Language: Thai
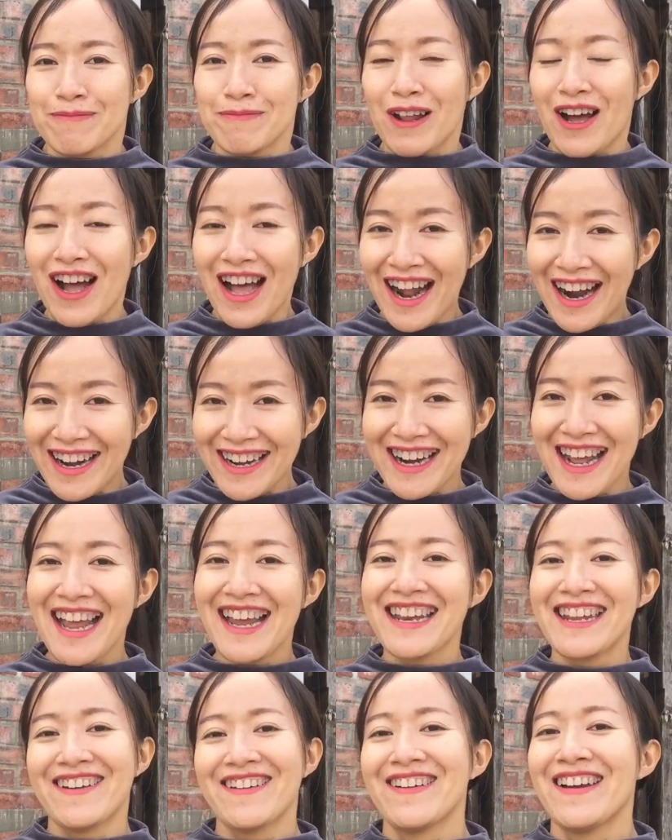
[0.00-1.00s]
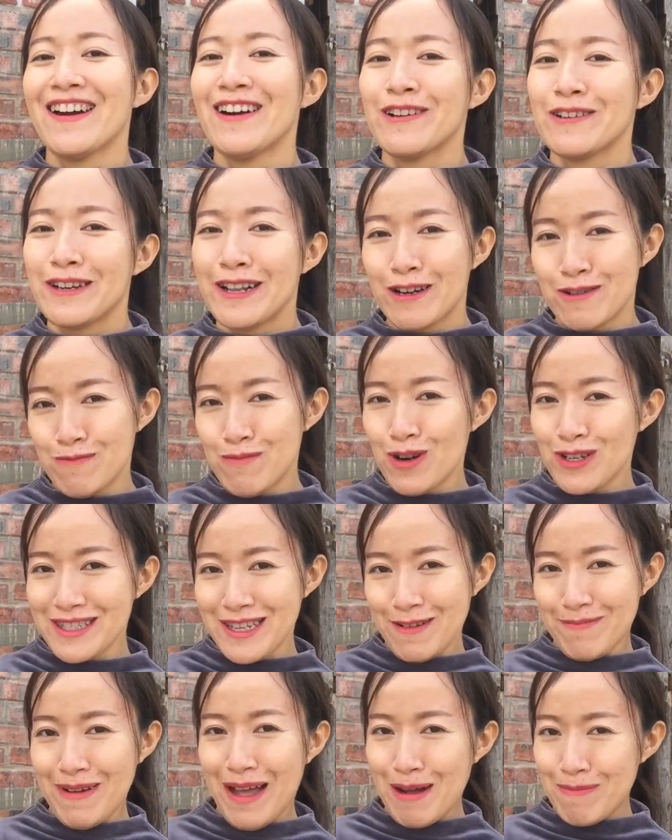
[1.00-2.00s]
เขาอะไร เดี๋ยวเราเดี๋ยวโม
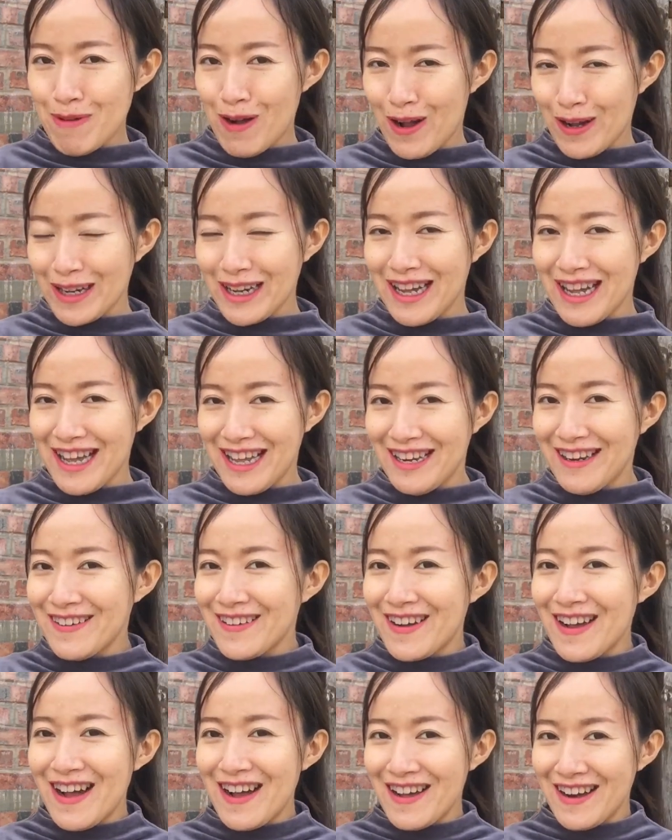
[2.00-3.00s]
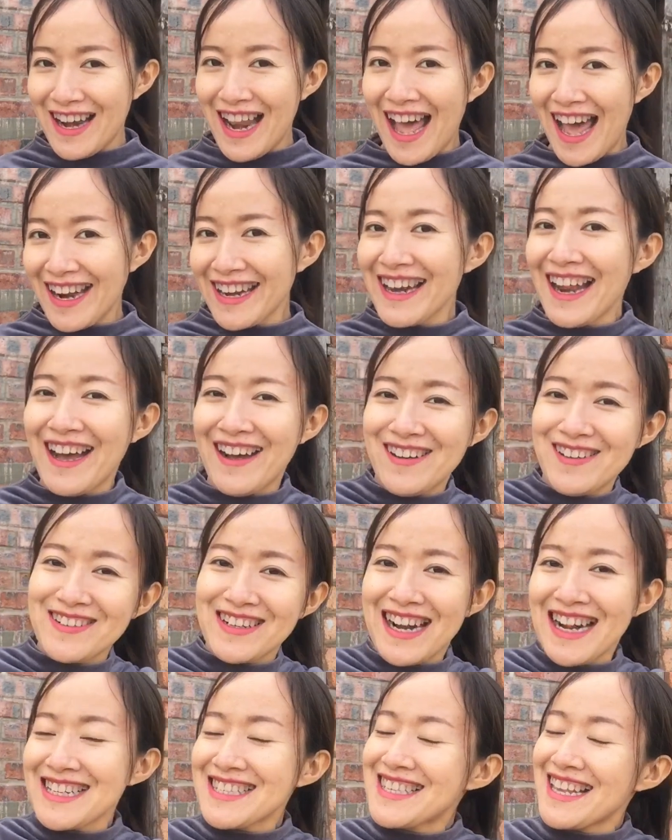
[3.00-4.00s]
จะมาบอกค่ะ แล้วก็ร้านเรา
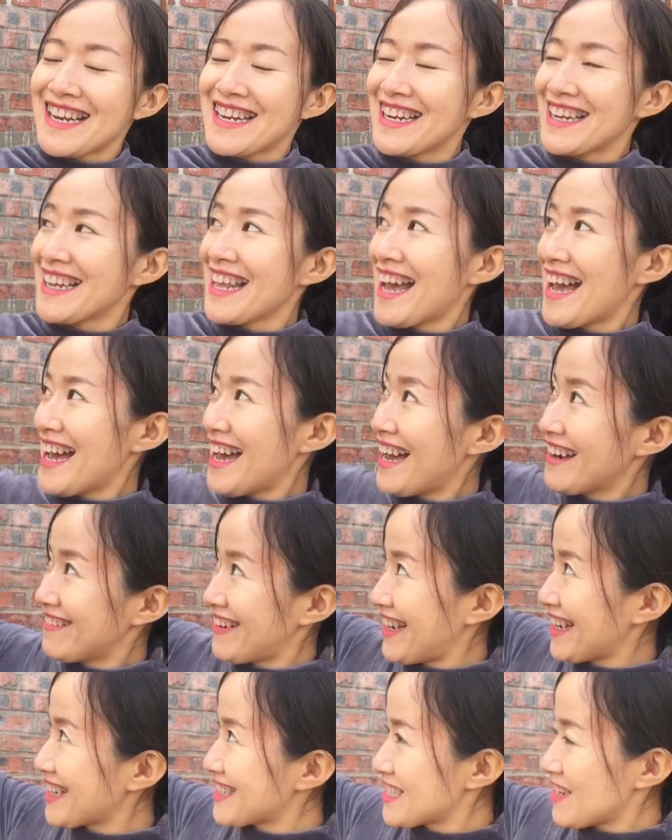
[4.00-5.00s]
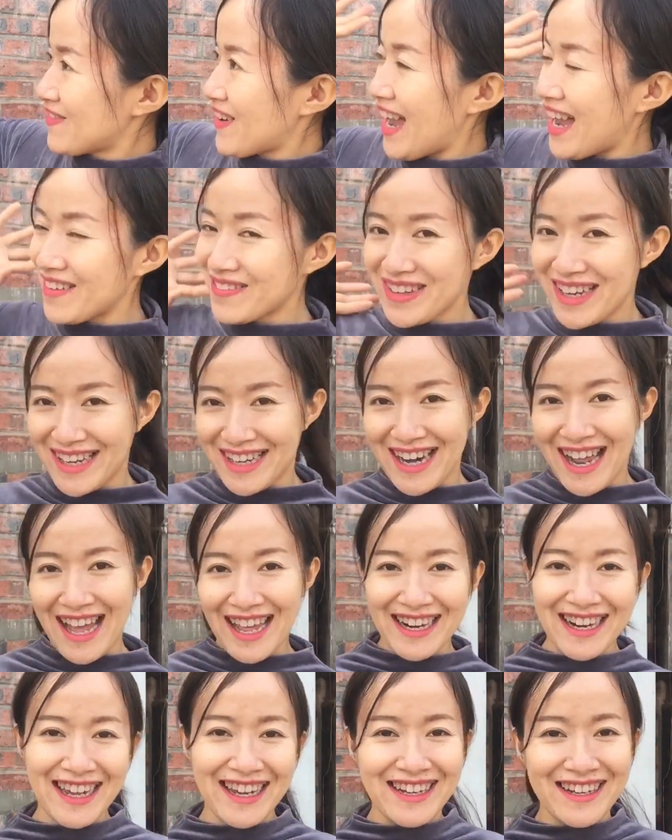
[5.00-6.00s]
ใกล้เสร็จเลยยังวันนี้ก็จะมาอัปเดต
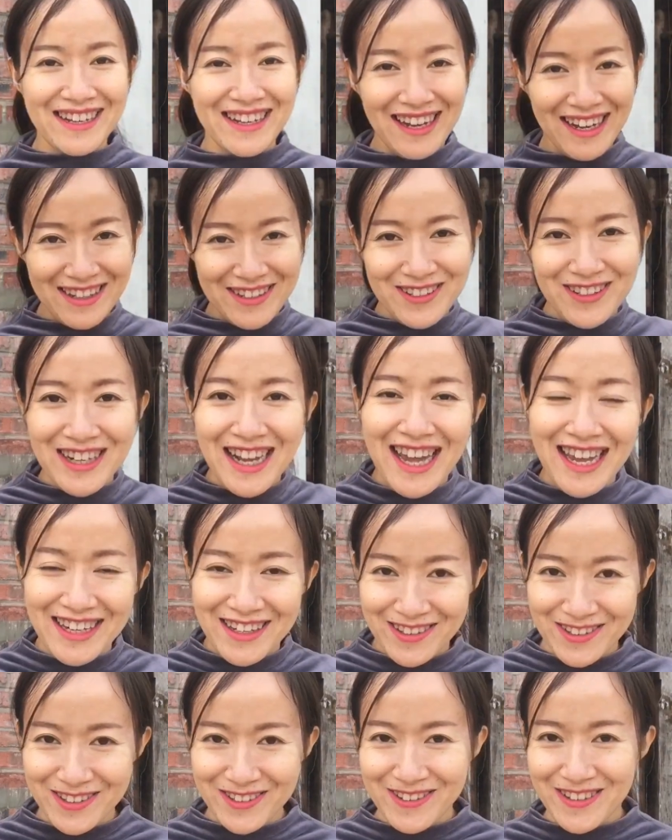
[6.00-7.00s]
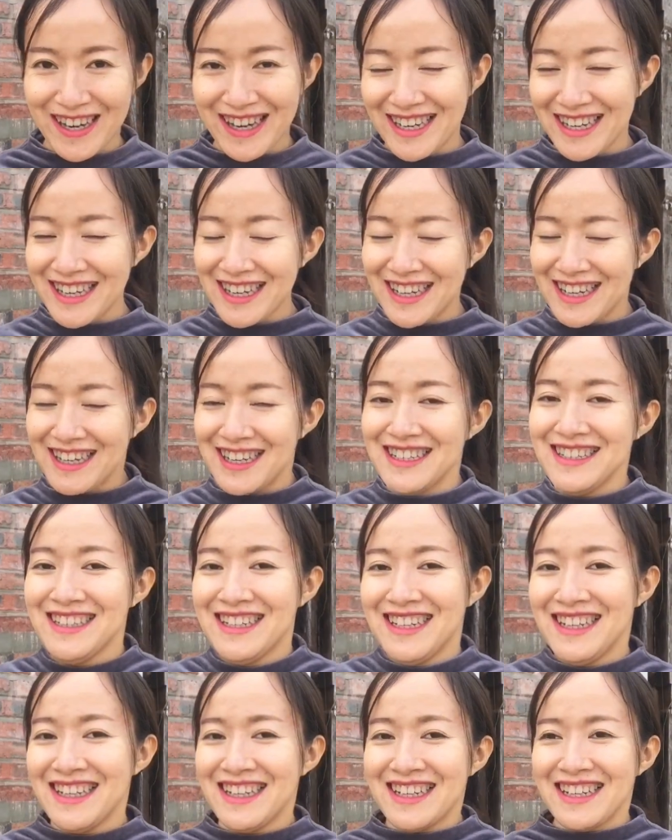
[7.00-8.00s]
ร้านให้ทุกท่านดูด้วยนะคะ
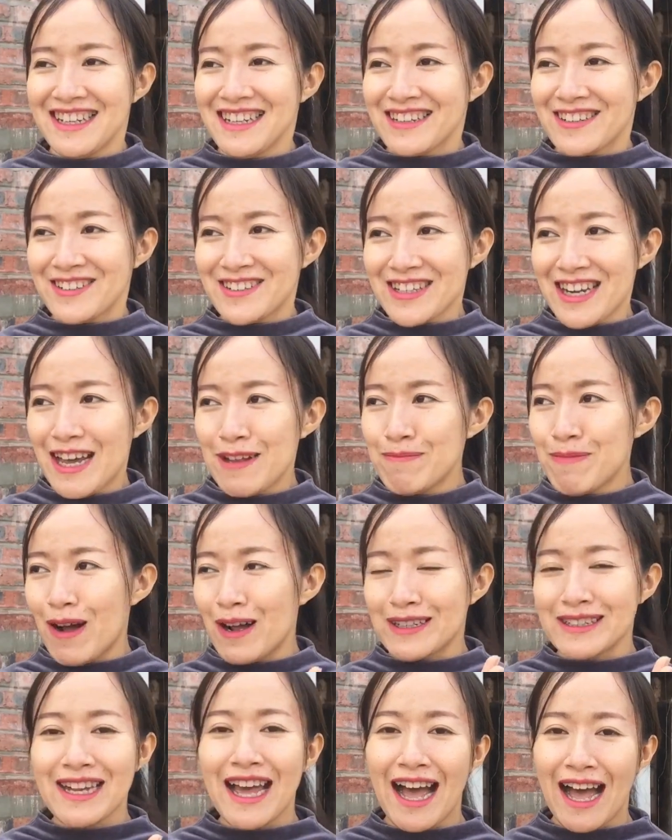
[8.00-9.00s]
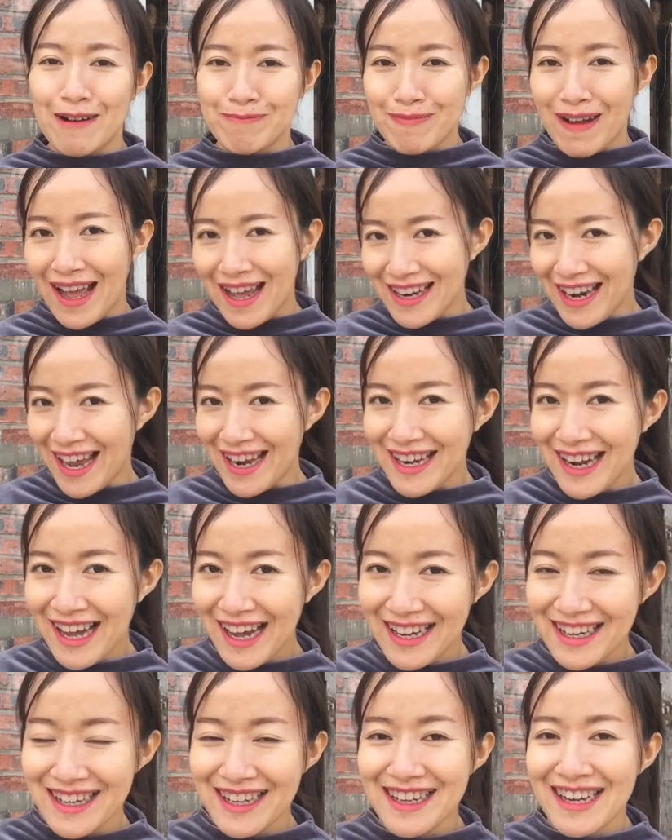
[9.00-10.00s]
ทุกท่านบอกถามมาหลาย
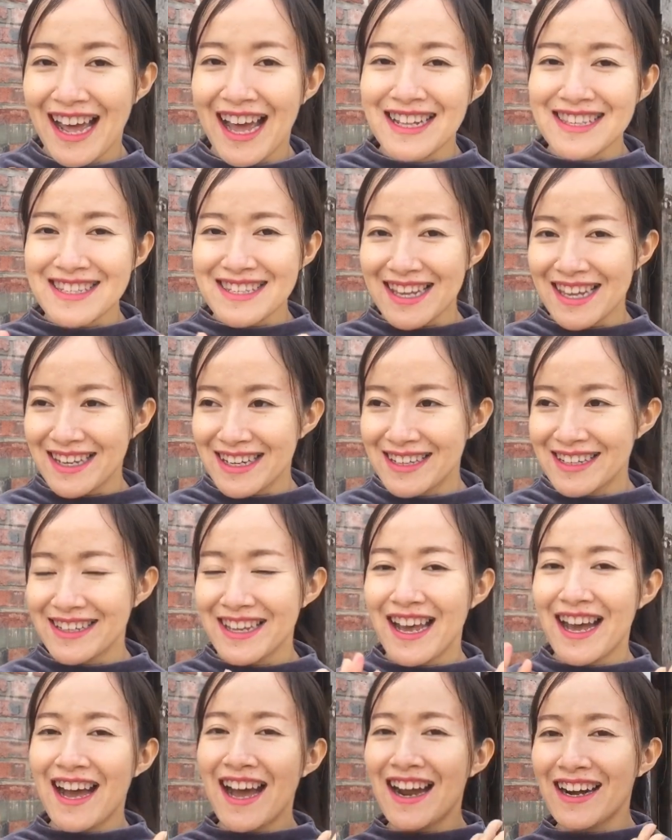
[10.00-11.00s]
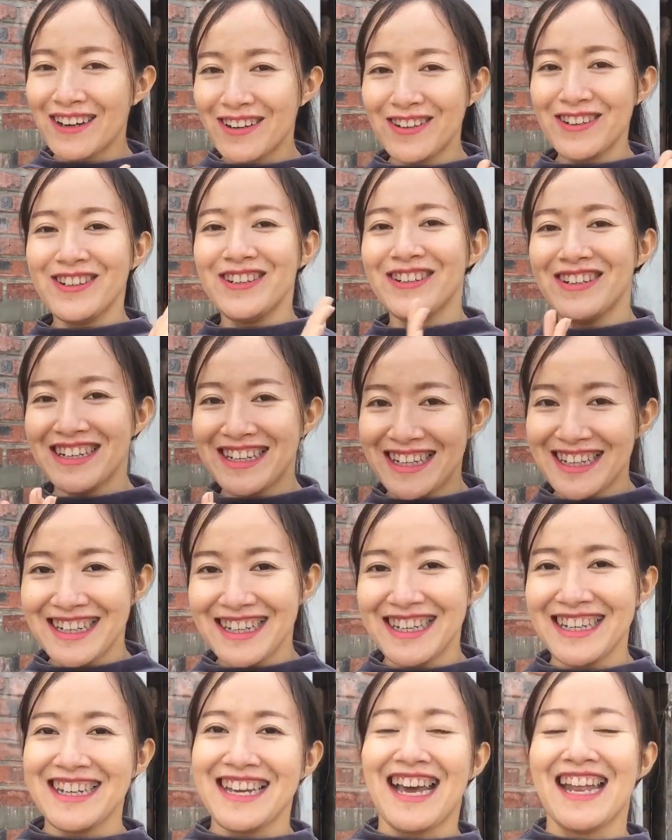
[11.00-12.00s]
ท่านเลยร้านเสร็จหรือยังนู่นนู่นนี่
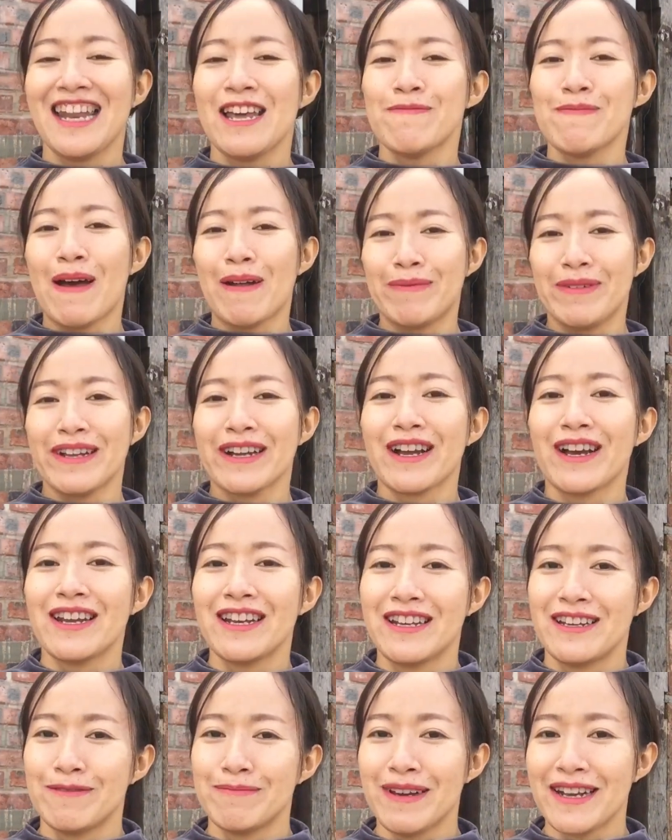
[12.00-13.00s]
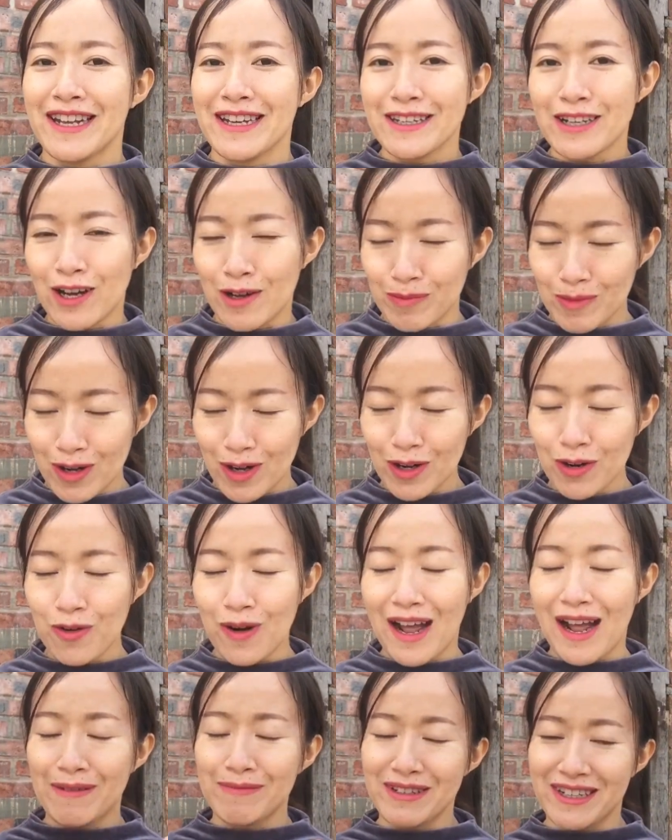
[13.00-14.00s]
นี่อะไรแบบนี้ก็เลยไม่ได้ตอบข้อ
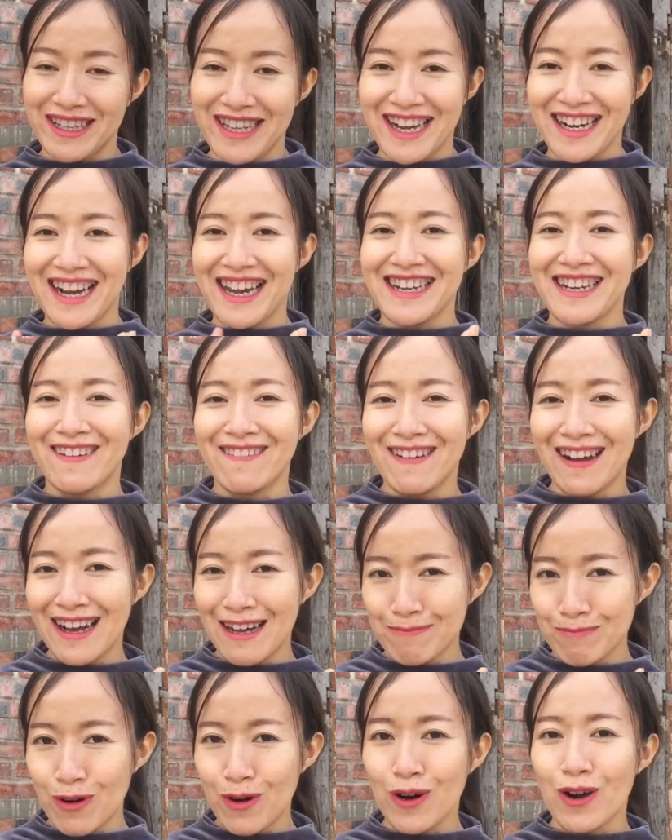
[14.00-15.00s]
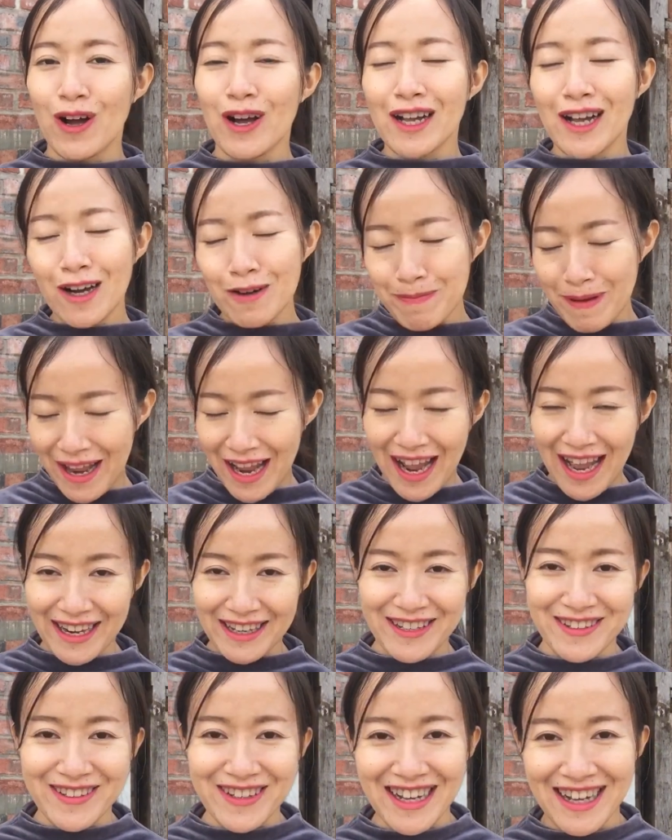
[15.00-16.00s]
ความหรือยังไงแต่ว่าโมก็เข้าไปอ่า
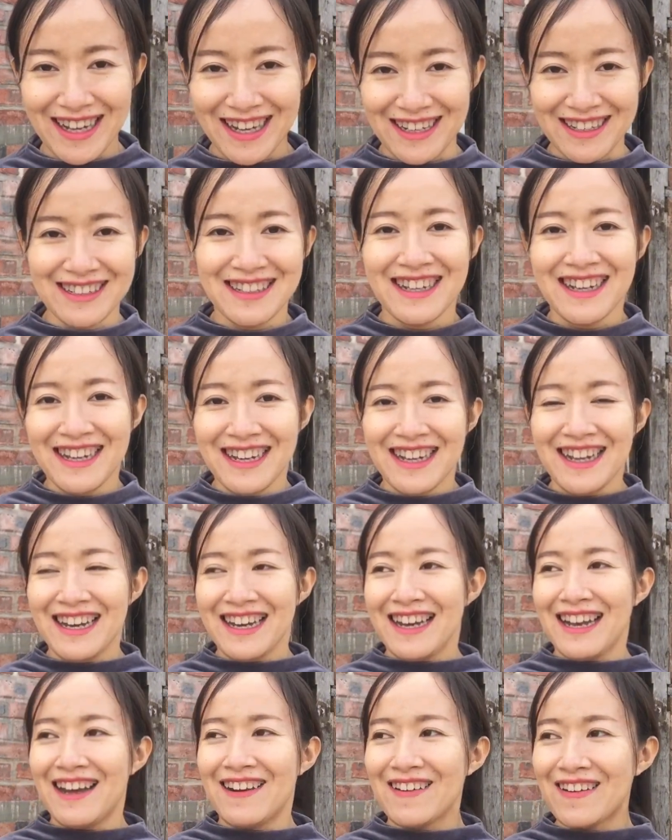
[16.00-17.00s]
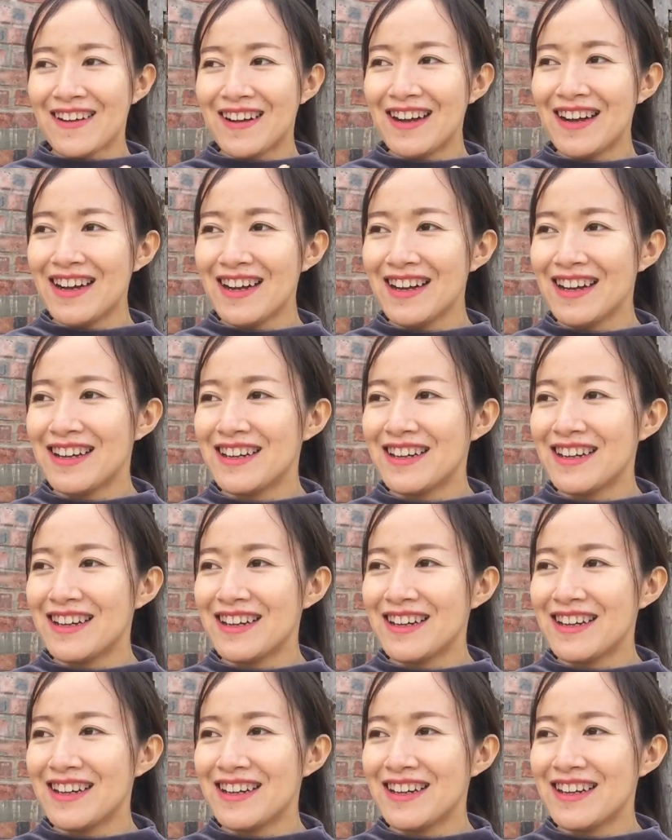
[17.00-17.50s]
นอยู่ค่ะ แล้วก็